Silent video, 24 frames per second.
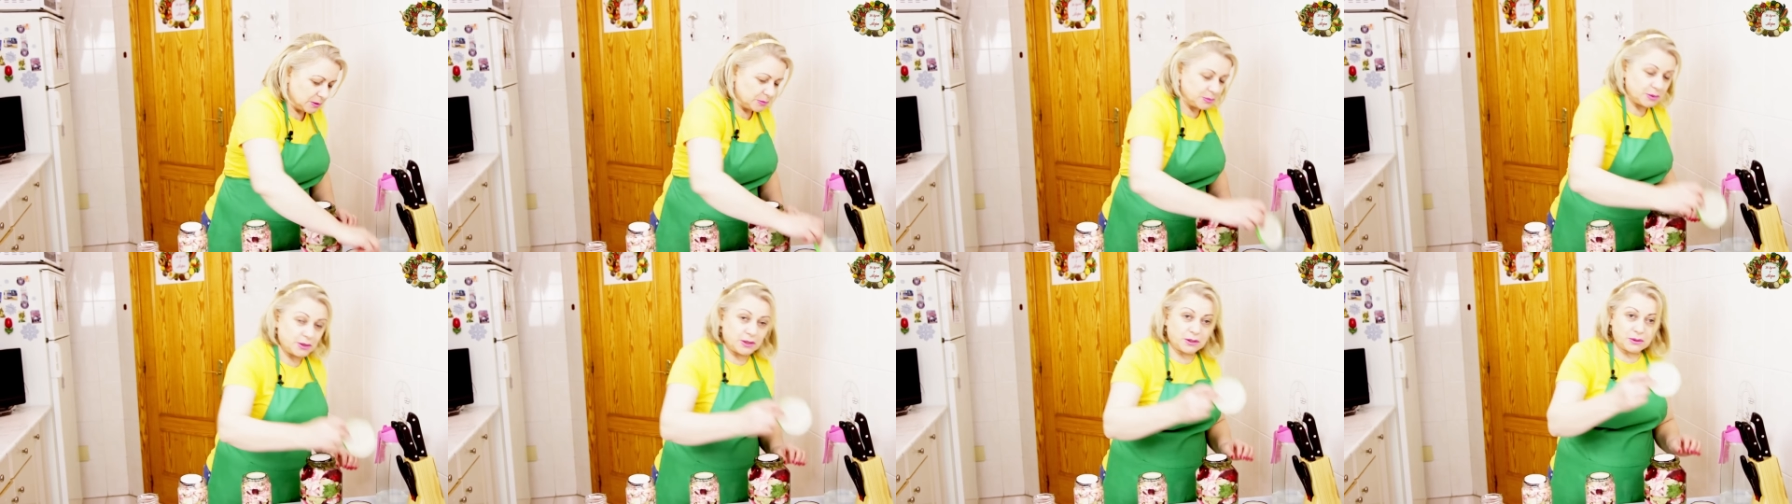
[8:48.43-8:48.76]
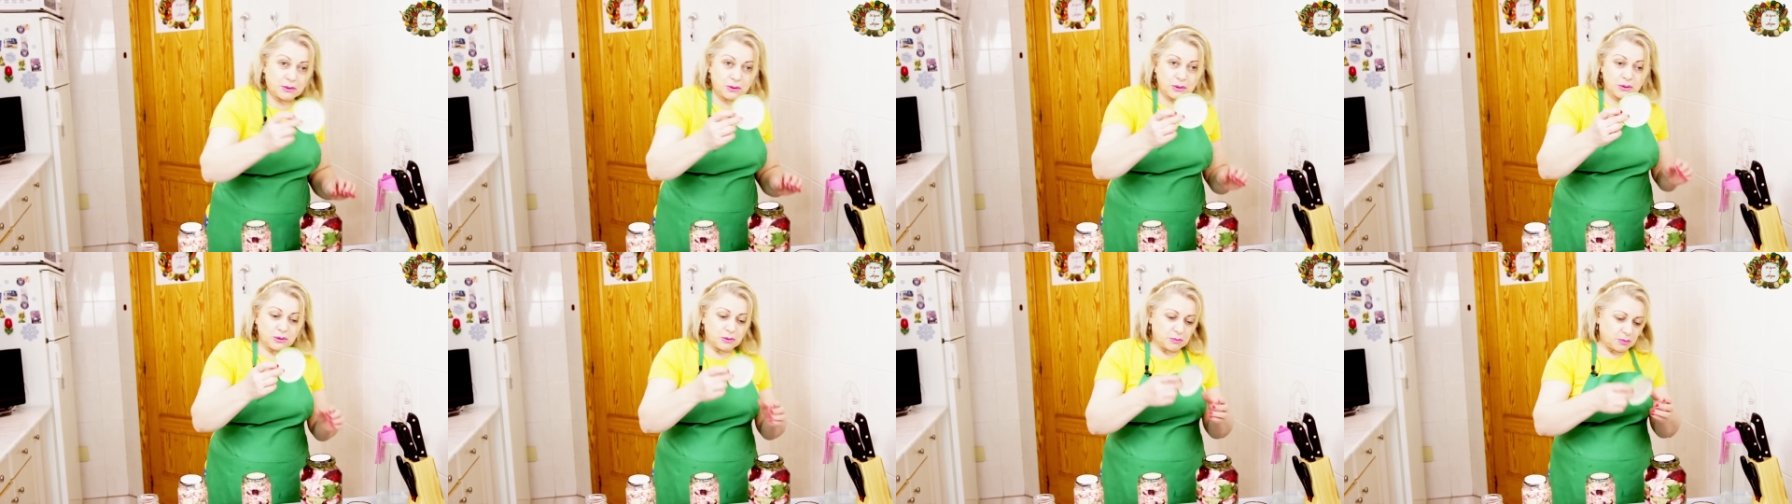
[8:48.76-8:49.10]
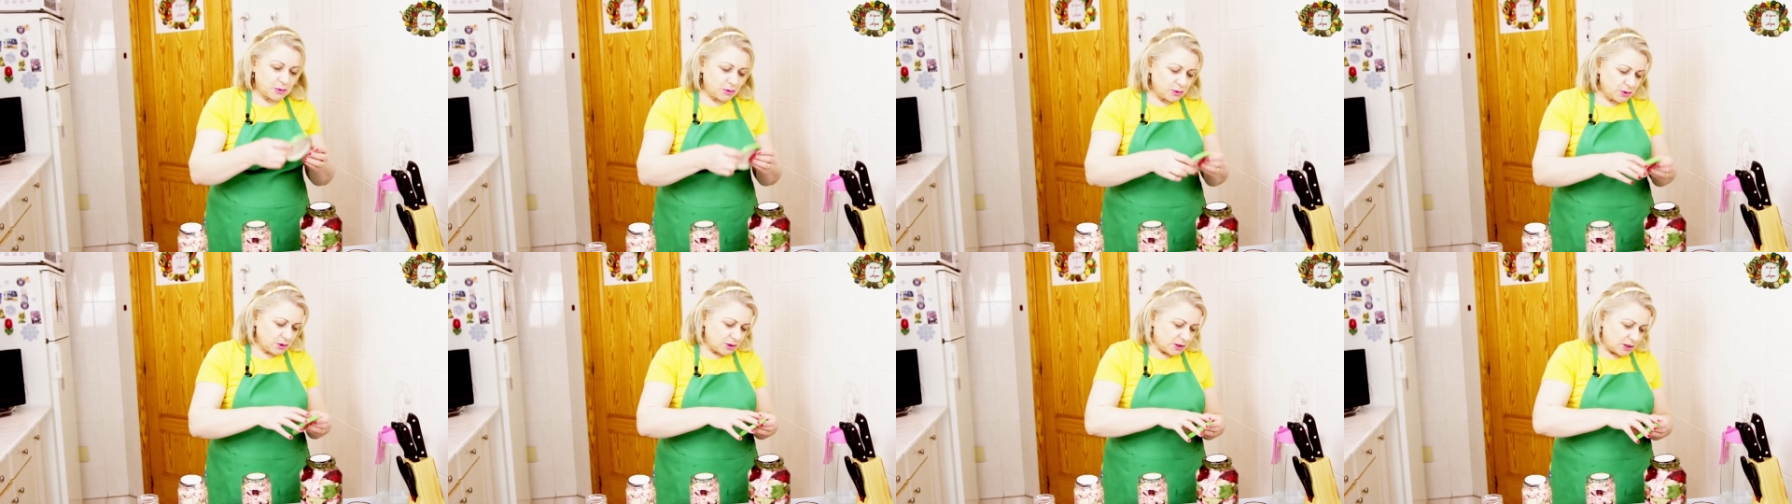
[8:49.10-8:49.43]
прикрою
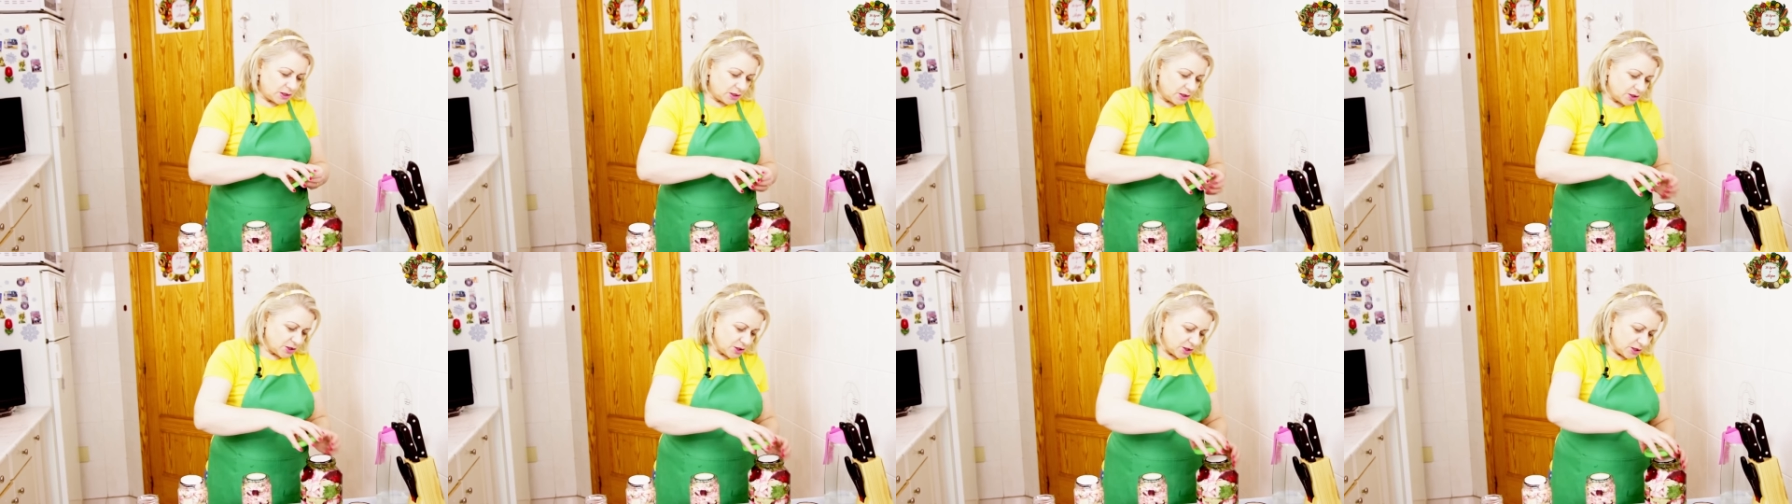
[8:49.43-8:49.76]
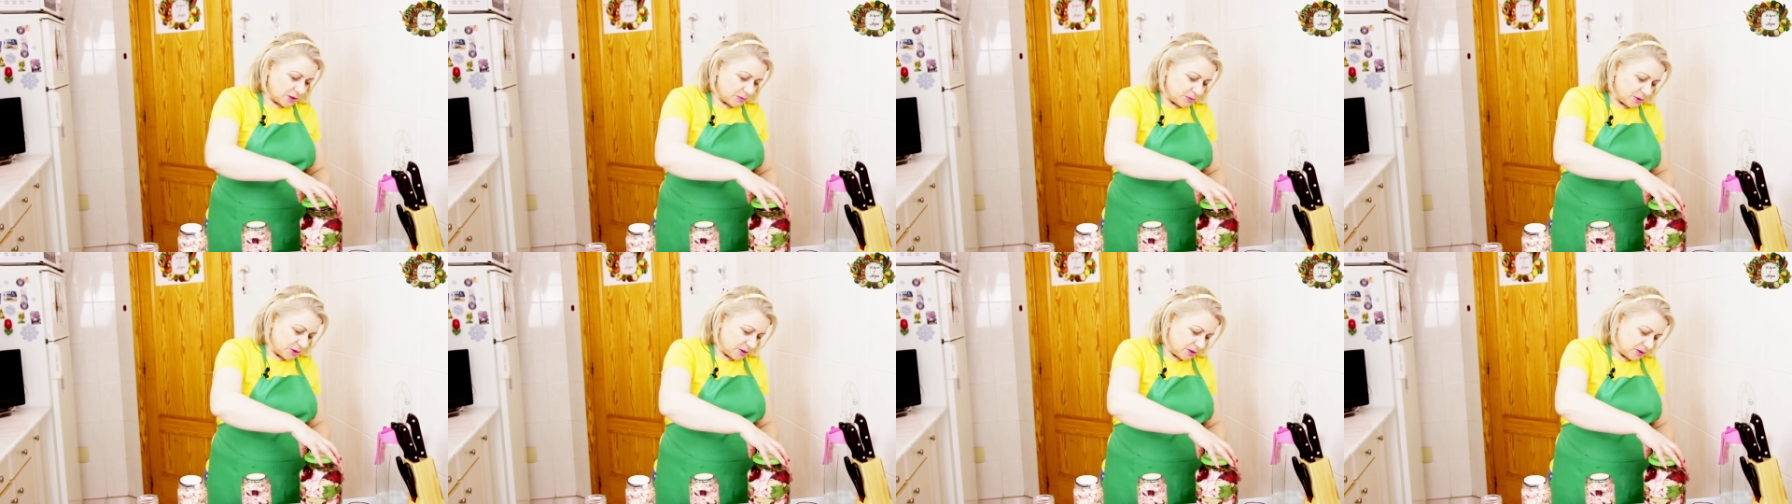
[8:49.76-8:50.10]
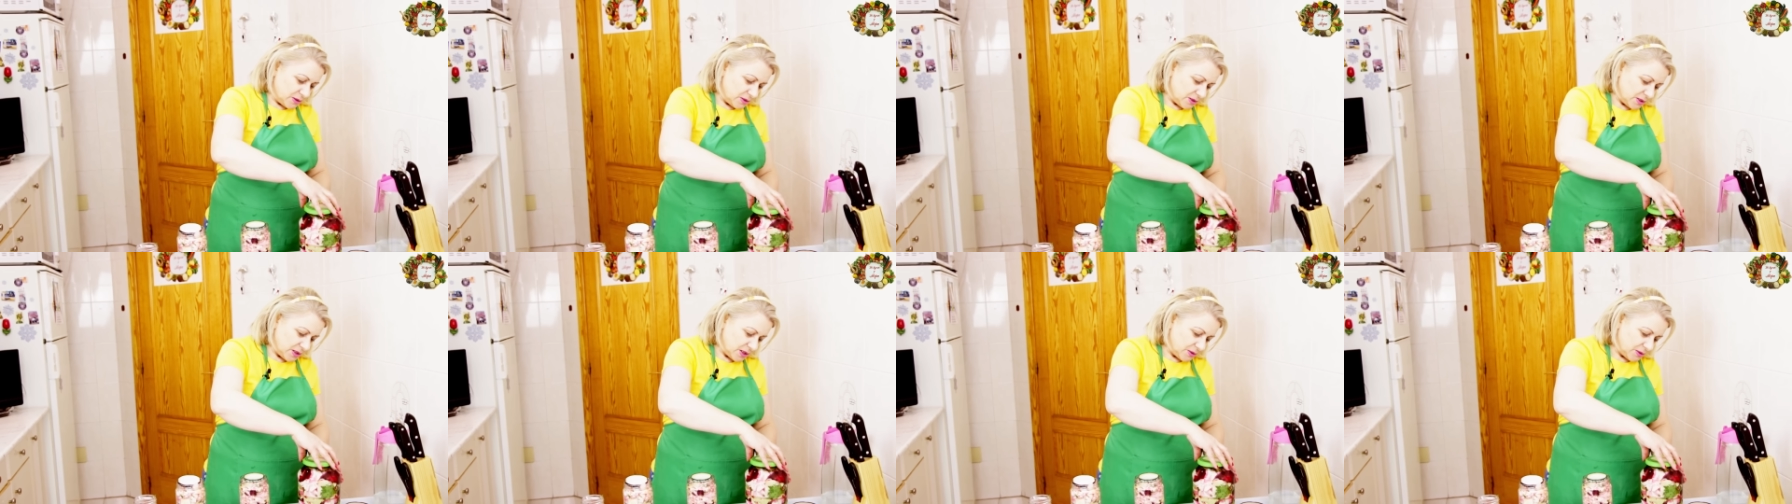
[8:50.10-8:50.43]
просто крышками.
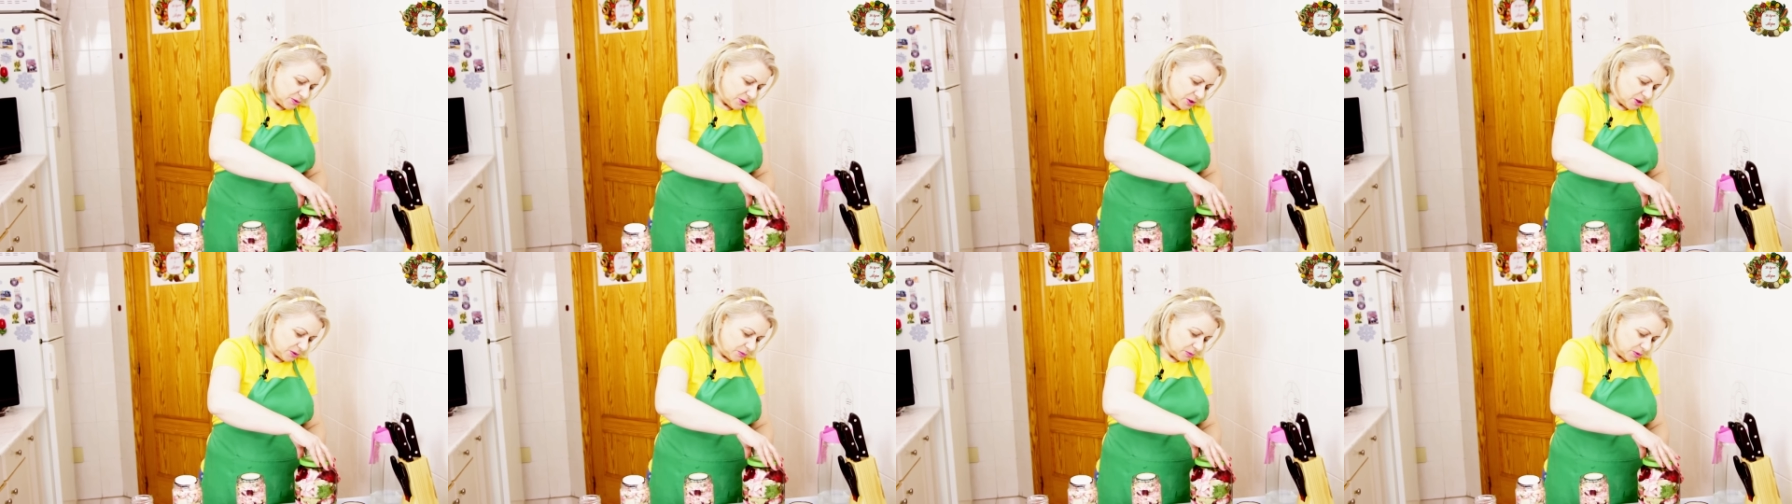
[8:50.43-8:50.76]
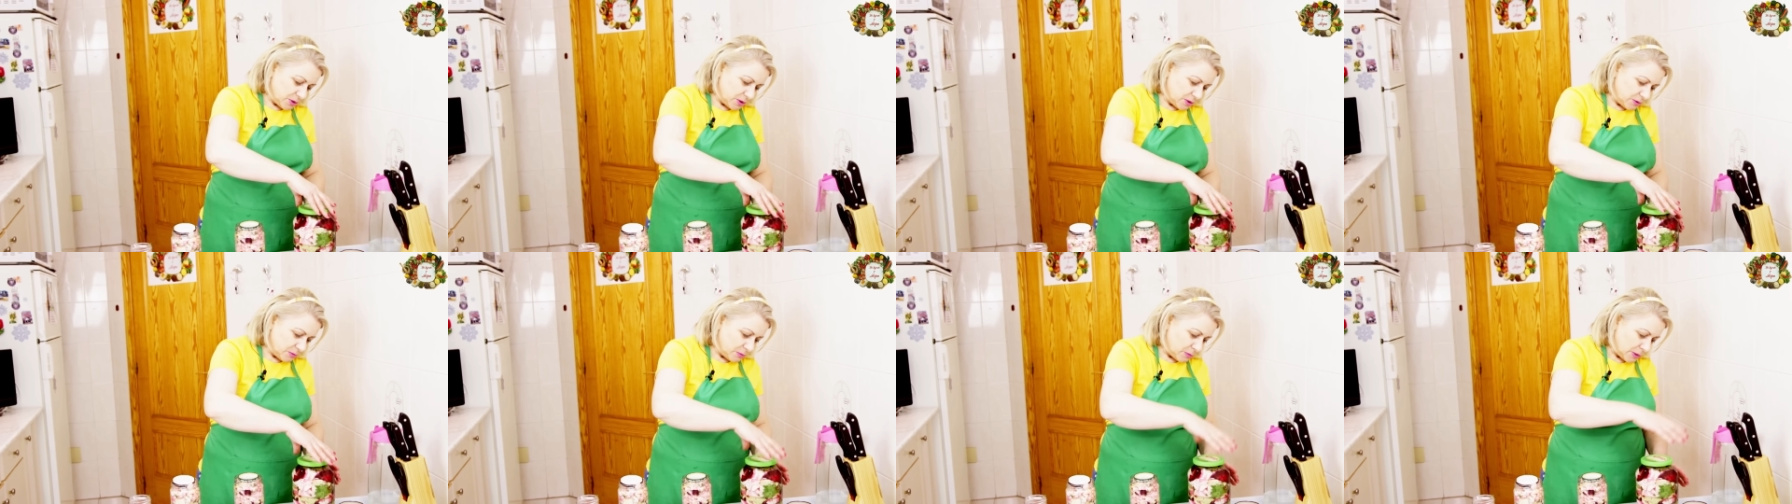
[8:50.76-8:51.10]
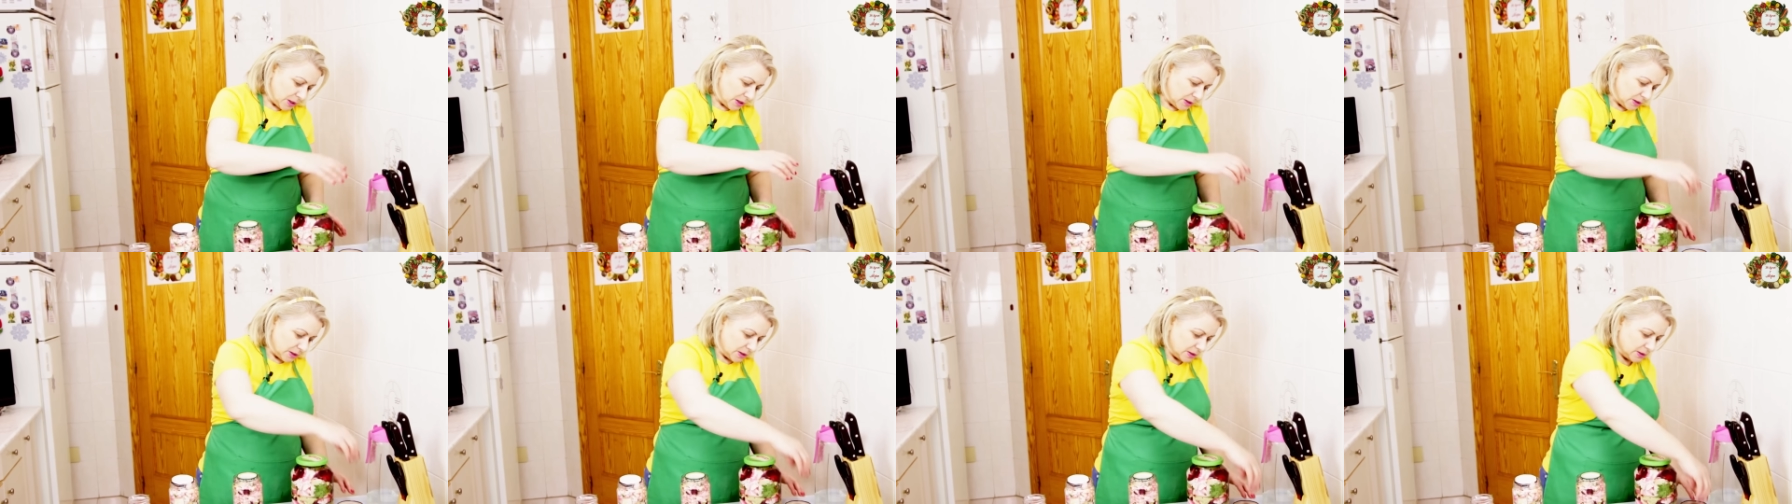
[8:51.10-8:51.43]
Совсем
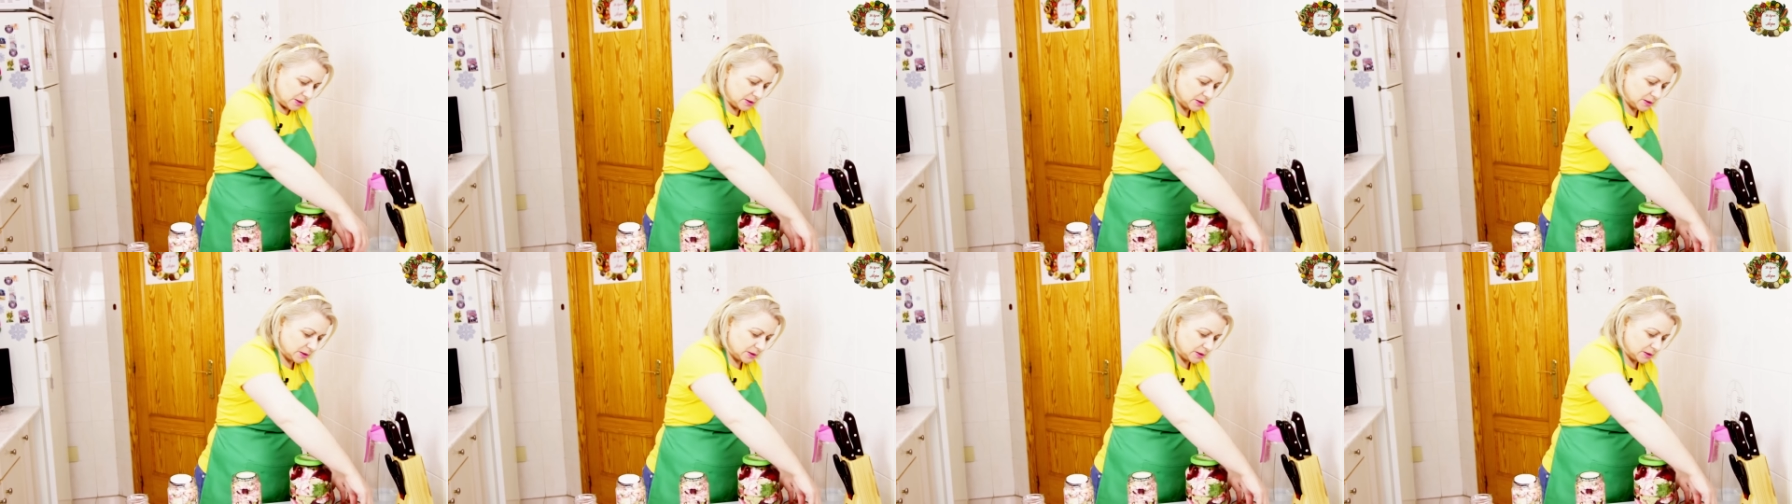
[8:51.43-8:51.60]
мало.